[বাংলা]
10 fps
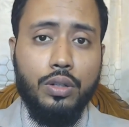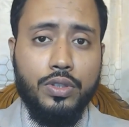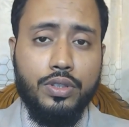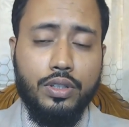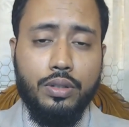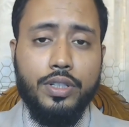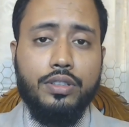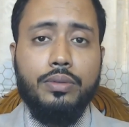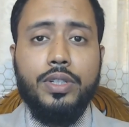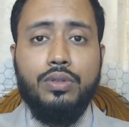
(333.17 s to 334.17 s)
অবশ্যই হবে
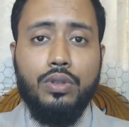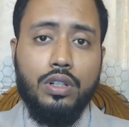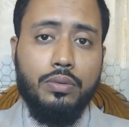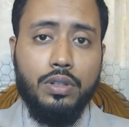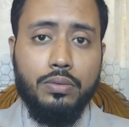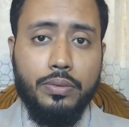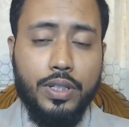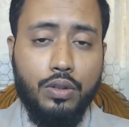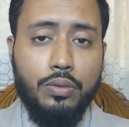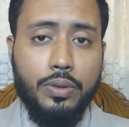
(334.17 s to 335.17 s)
তবে তুলনামূলকভাবে
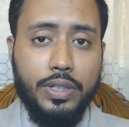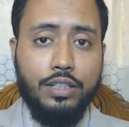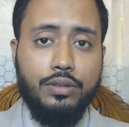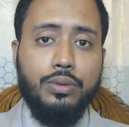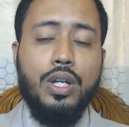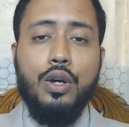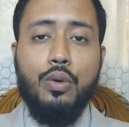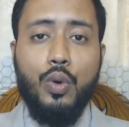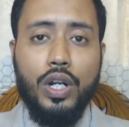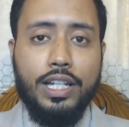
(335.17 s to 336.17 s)
কম হবে কিন্তু
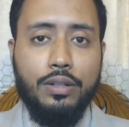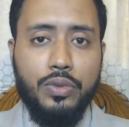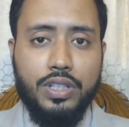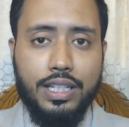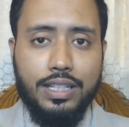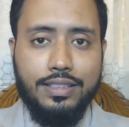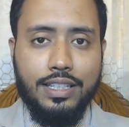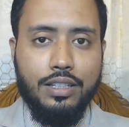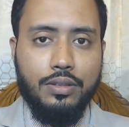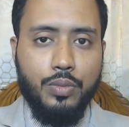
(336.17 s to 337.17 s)
অনেকের মধ্যে
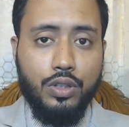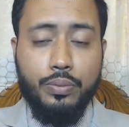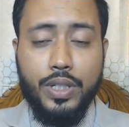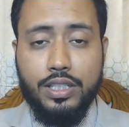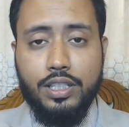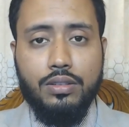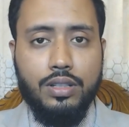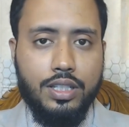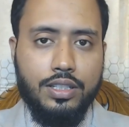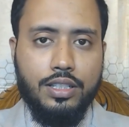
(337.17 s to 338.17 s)
যেই বদভ্যাসটি
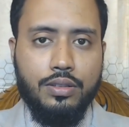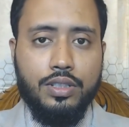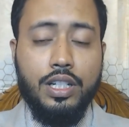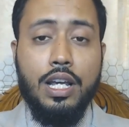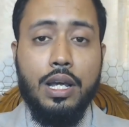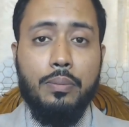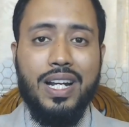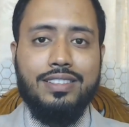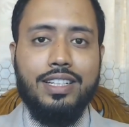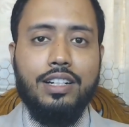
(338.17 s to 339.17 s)
রয়েছে সেটি হচ্ছে
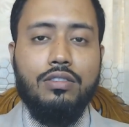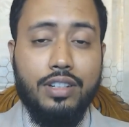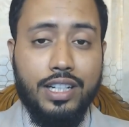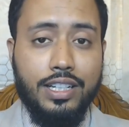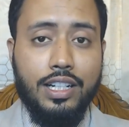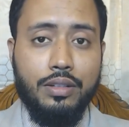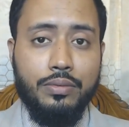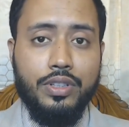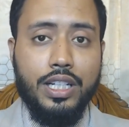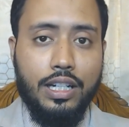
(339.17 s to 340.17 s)
প্লাস্টিকের কন্টেইনারের
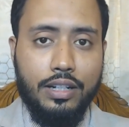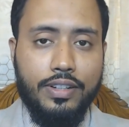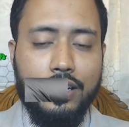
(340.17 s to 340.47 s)
মধ্যে খাবার